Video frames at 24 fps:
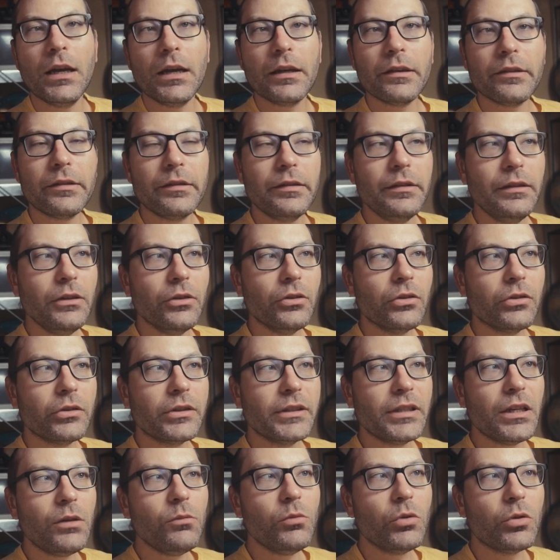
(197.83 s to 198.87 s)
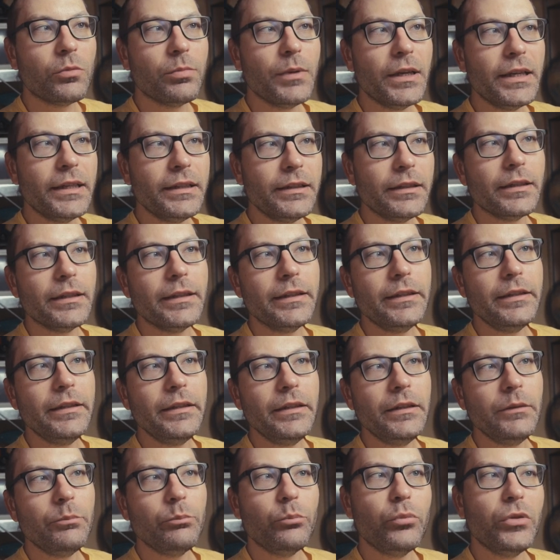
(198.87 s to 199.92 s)
ainsi euh, qu'un Walkman
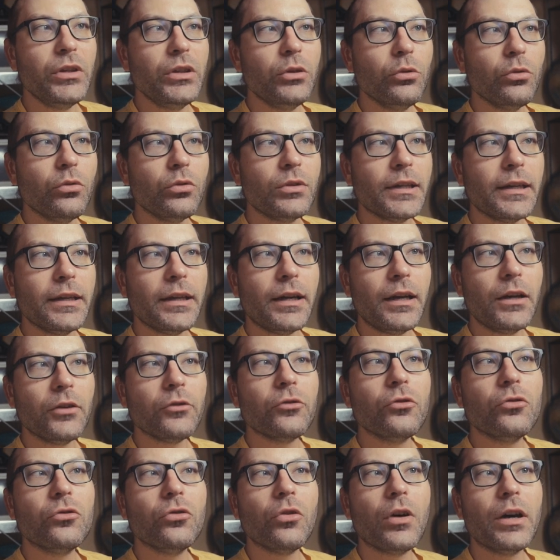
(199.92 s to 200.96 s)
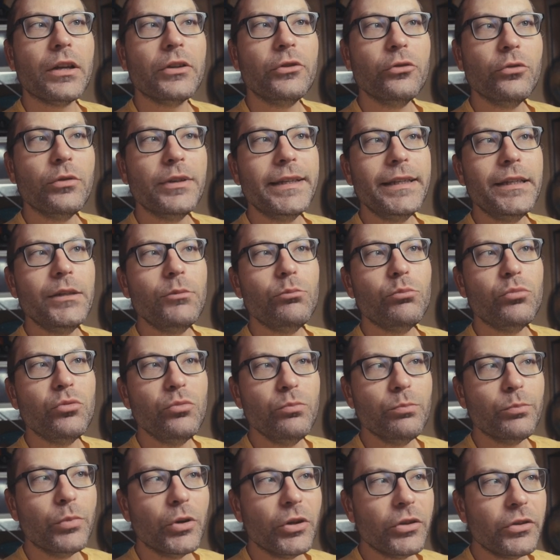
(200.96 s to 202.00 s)
et puis de très rares autoradios et
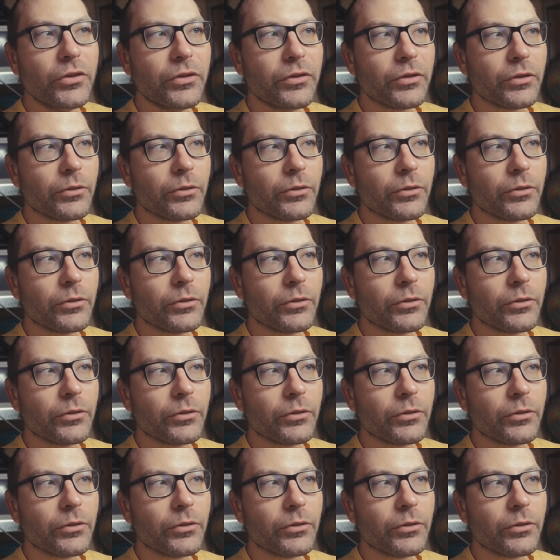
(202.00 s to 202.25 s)
Boombox.